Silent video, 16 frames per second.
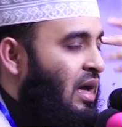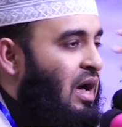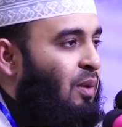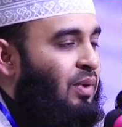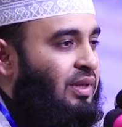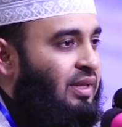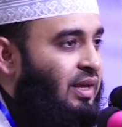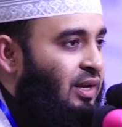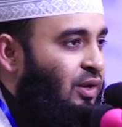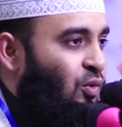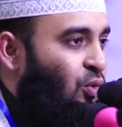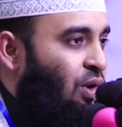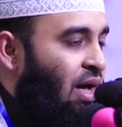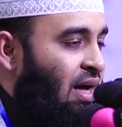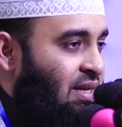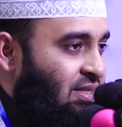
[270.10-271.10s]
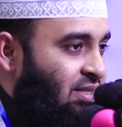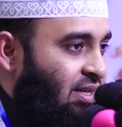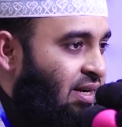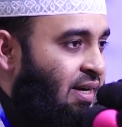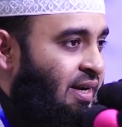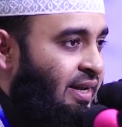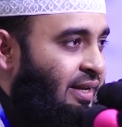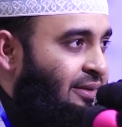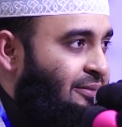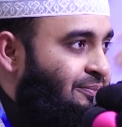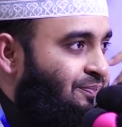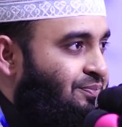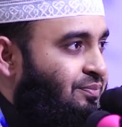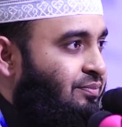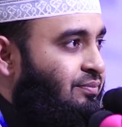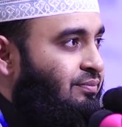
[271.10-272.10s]
আমাদের গুণা আছে না নাই
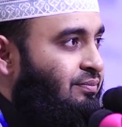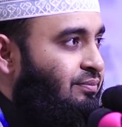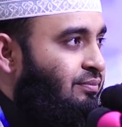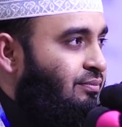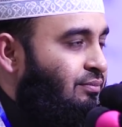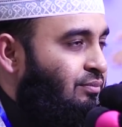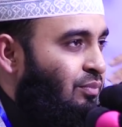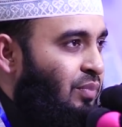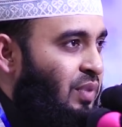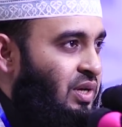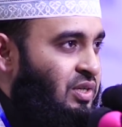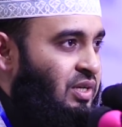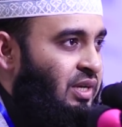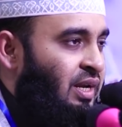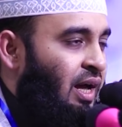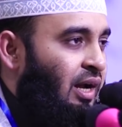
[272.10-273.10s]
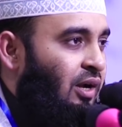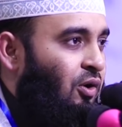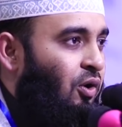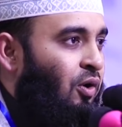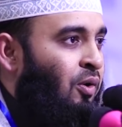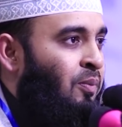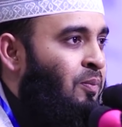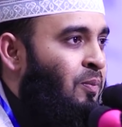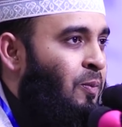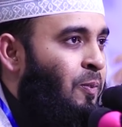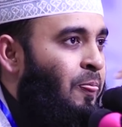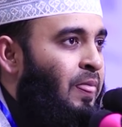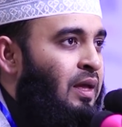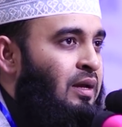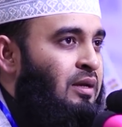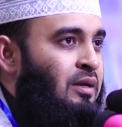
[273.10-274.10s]
বেশি না কম
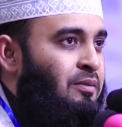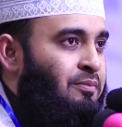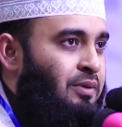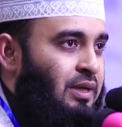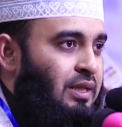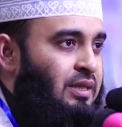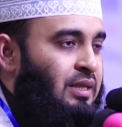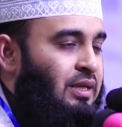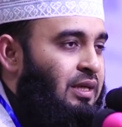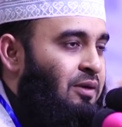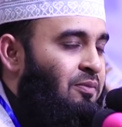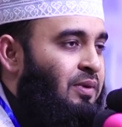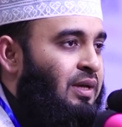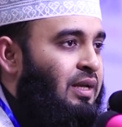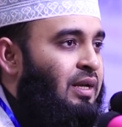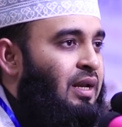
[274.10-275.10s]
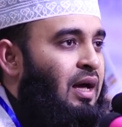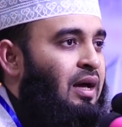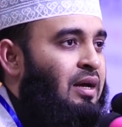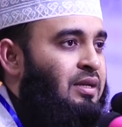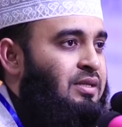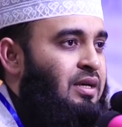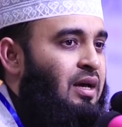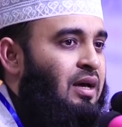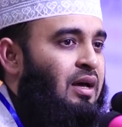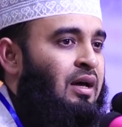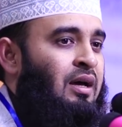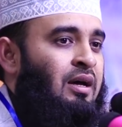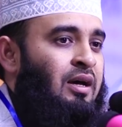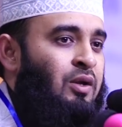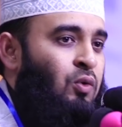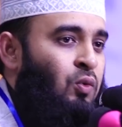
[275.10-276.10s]
পৃথিবী না
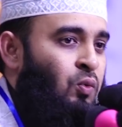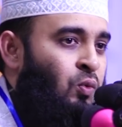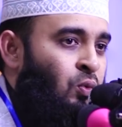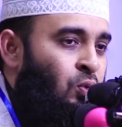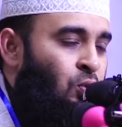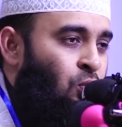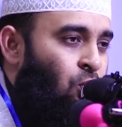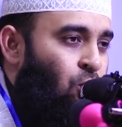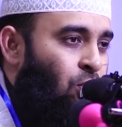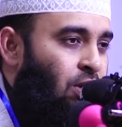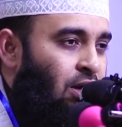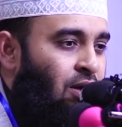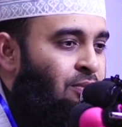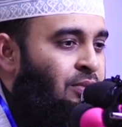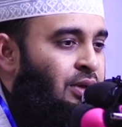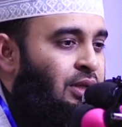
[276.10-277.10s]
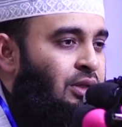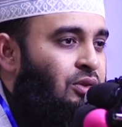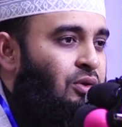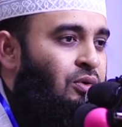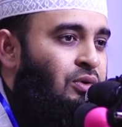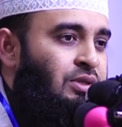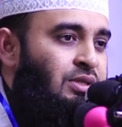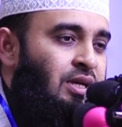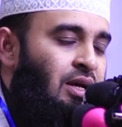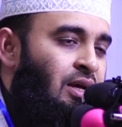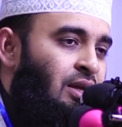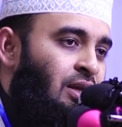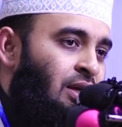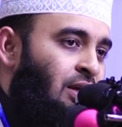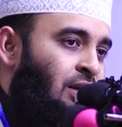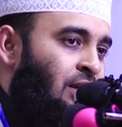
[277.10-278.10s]
জানু আমি তো
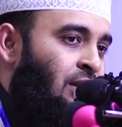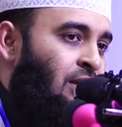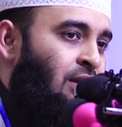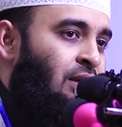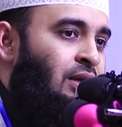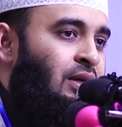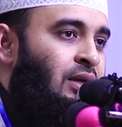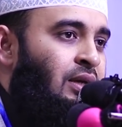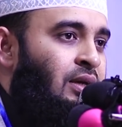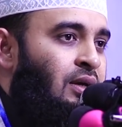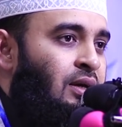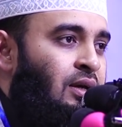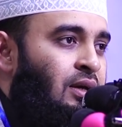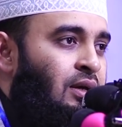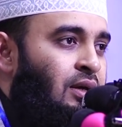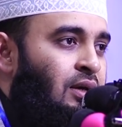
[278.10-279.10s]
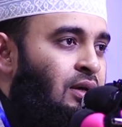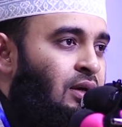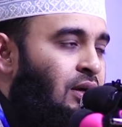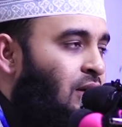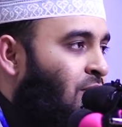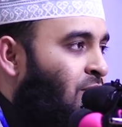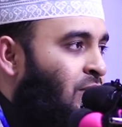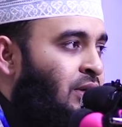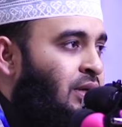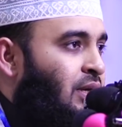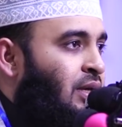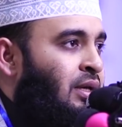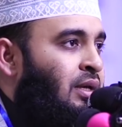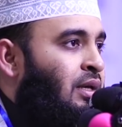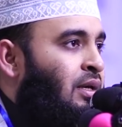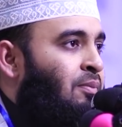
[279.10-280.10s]
জানি আমি
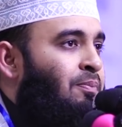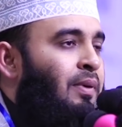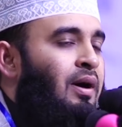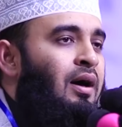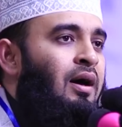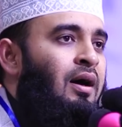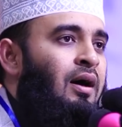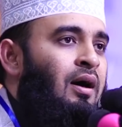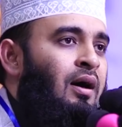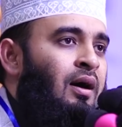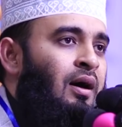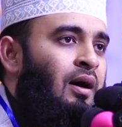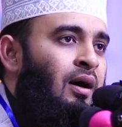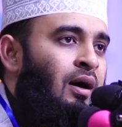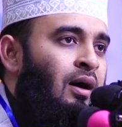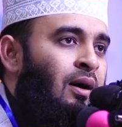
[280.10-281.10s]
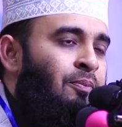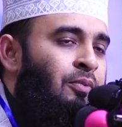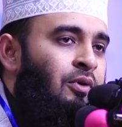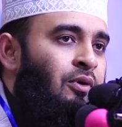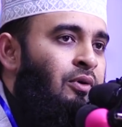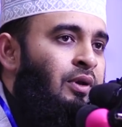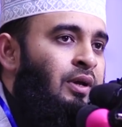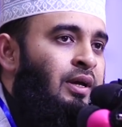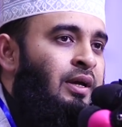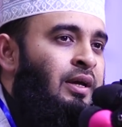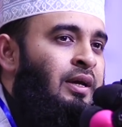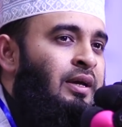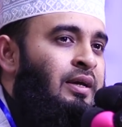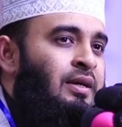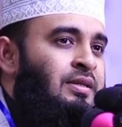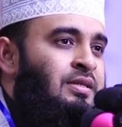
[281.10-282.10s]
কি পাপ
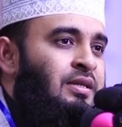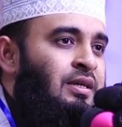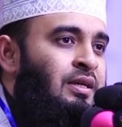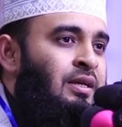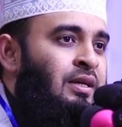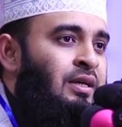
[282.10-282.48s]
করেছি